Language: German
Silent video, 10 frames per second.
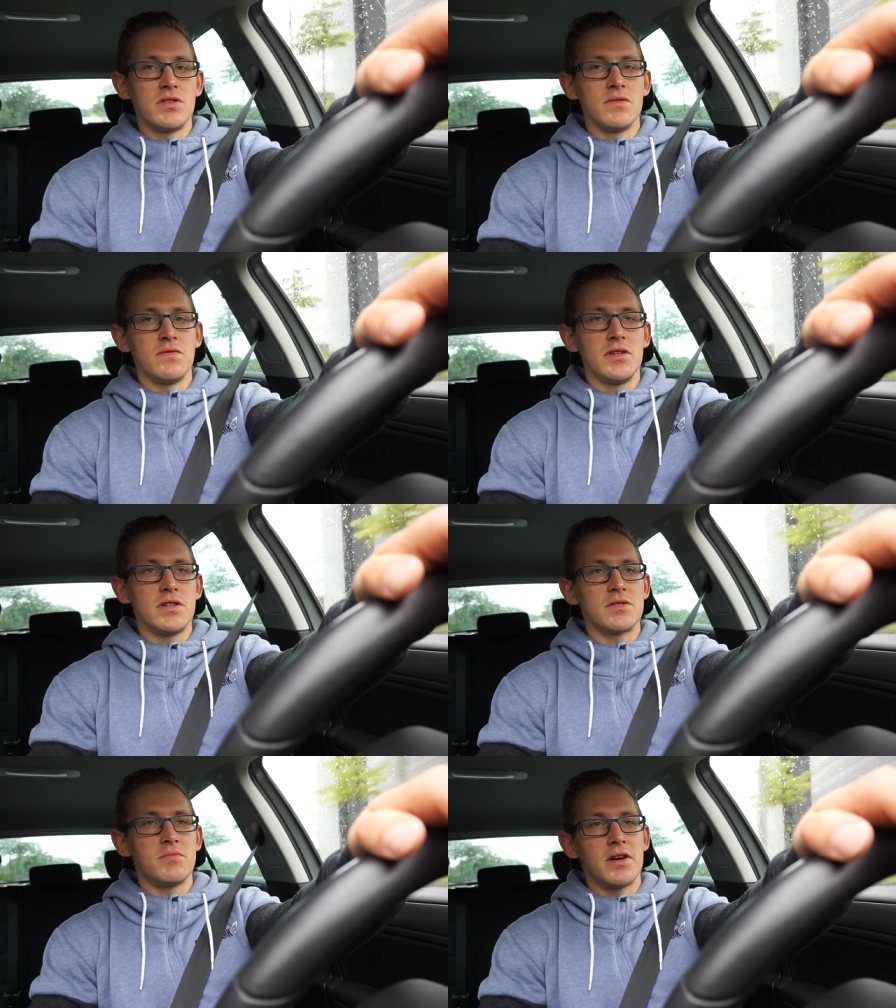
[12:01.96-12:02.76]
bisschen, wie ich
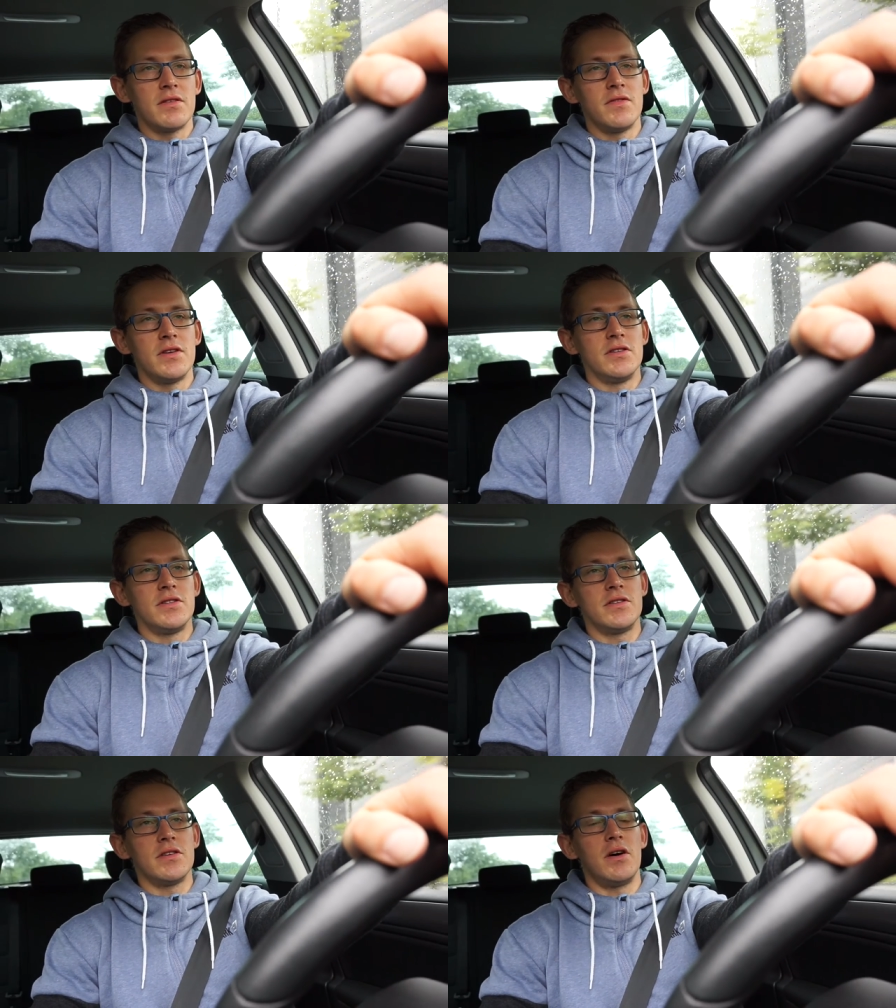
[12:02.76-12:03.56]
das mache, wenn
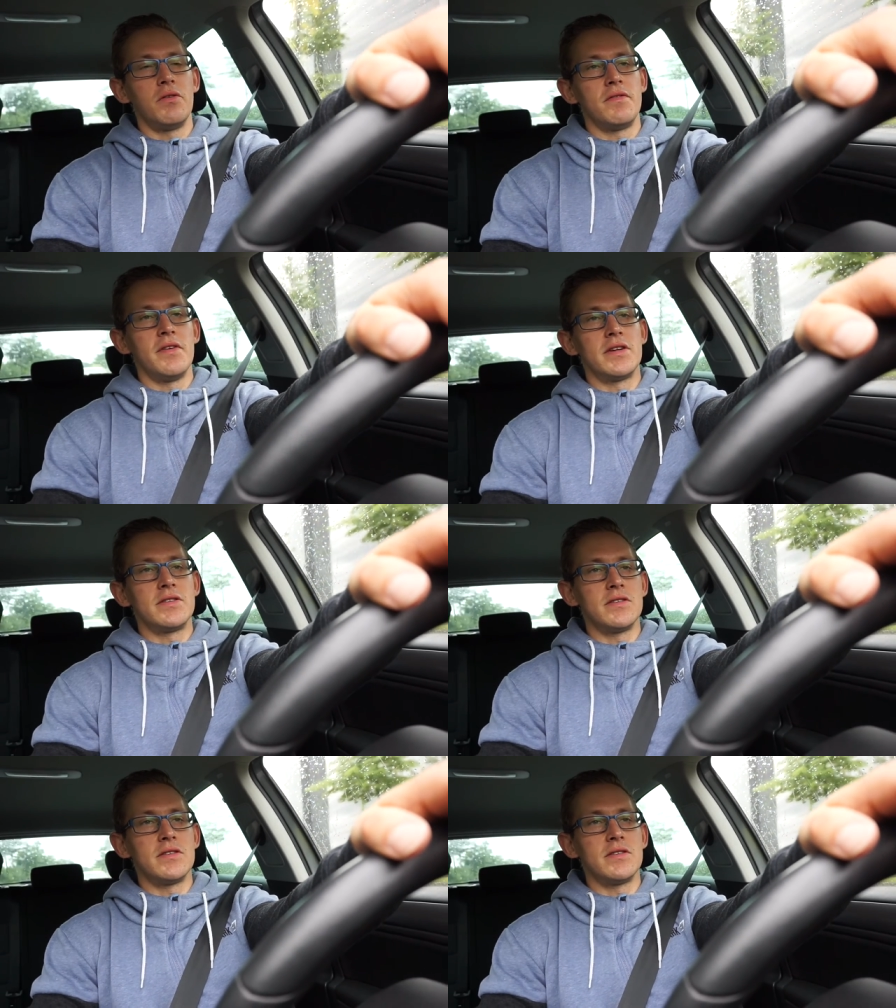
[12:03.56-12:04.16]
ich äh, auswärts